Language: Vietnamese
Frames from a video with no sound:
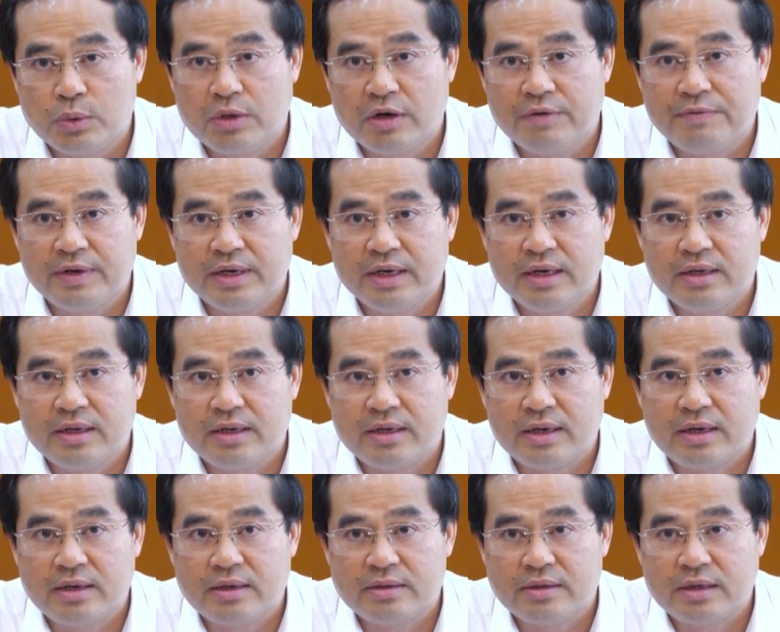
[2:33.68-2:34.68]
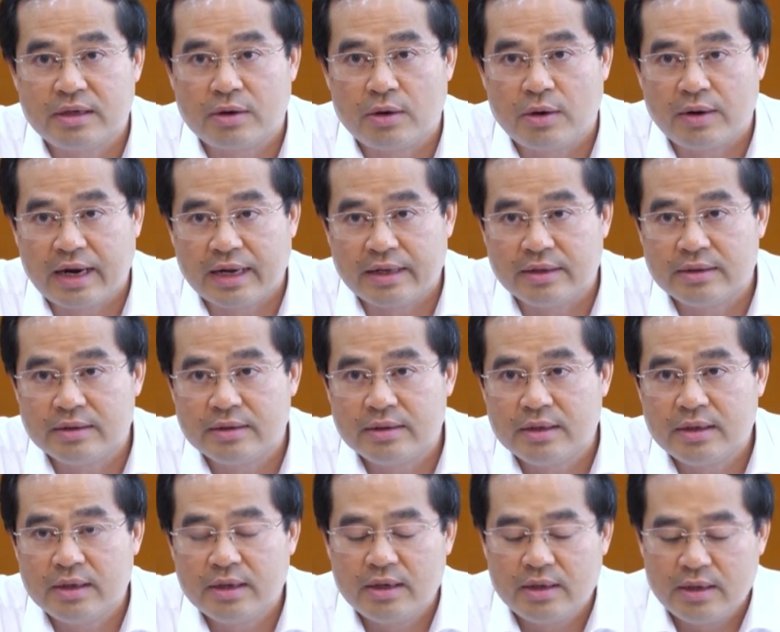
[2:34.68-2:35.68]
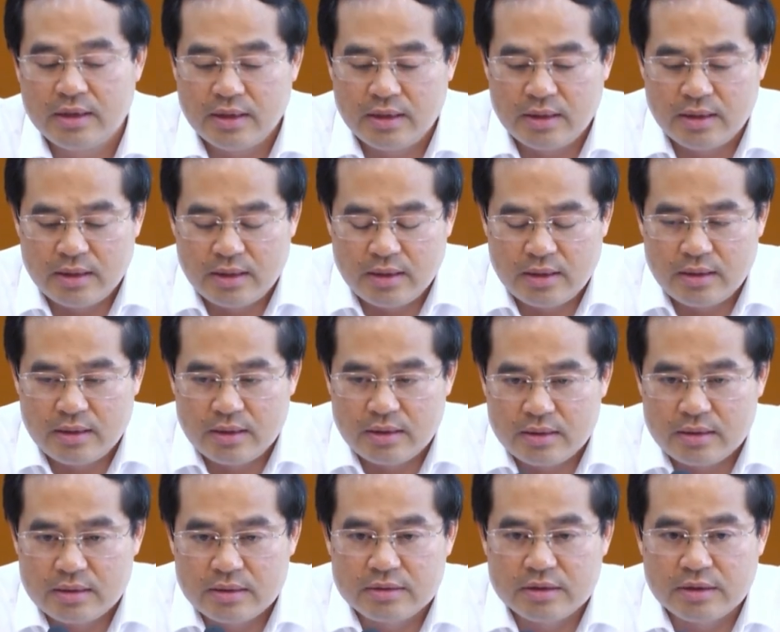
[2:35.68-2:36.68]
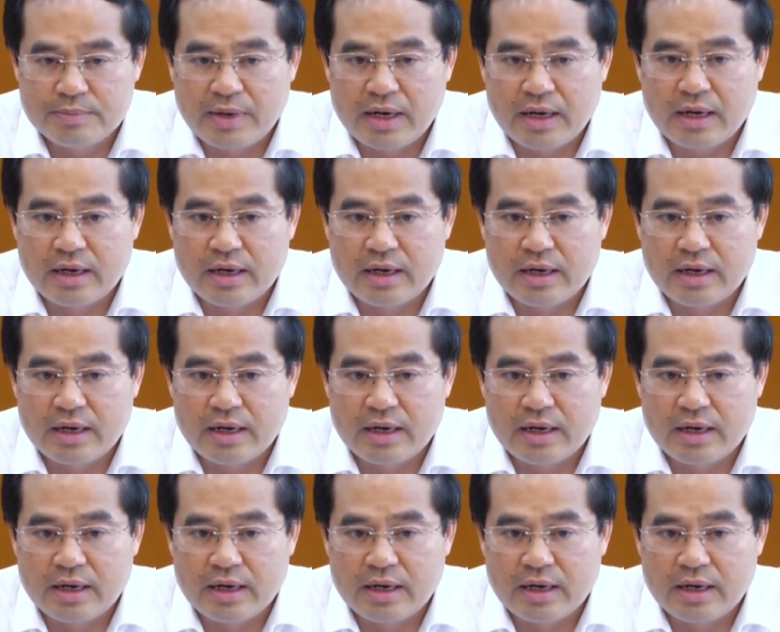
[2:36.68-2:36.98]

nhà thầu khẩn trương thi công, nghiệm thu, thanh toán khối lượng